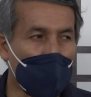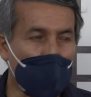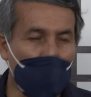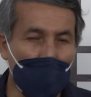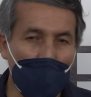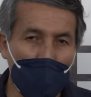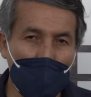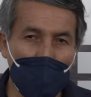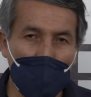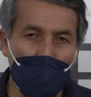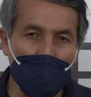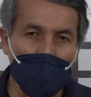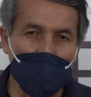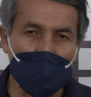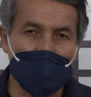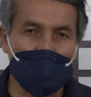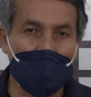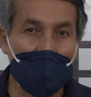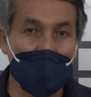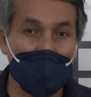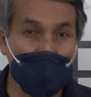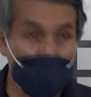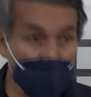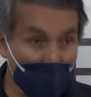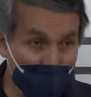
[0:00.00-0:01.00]
como
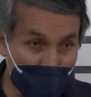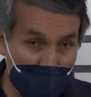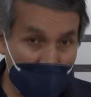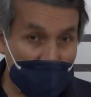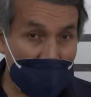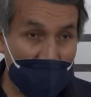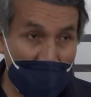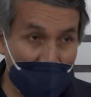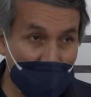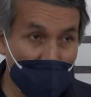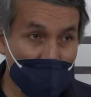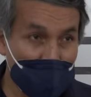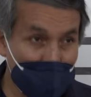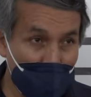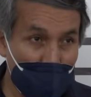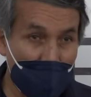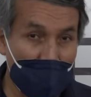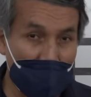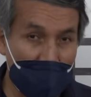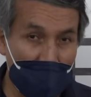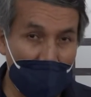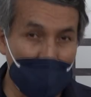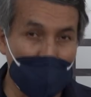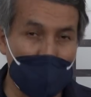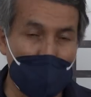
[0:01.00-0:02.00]
santodomiqueños, por
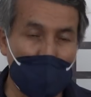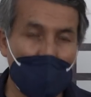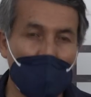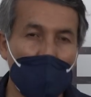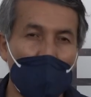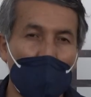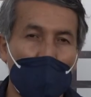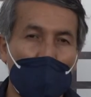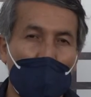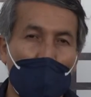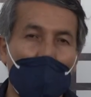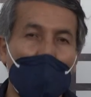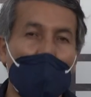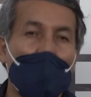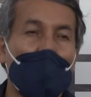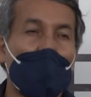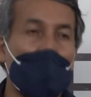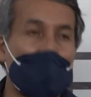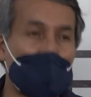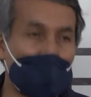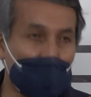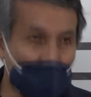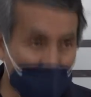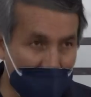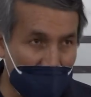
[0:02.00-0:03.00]
ejemplo, o como
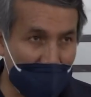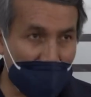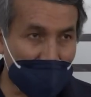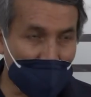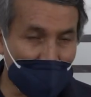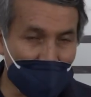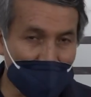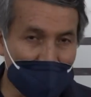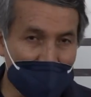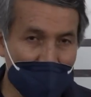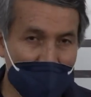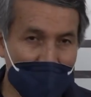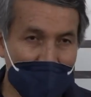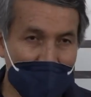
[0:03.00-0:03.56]
ecuatorianos.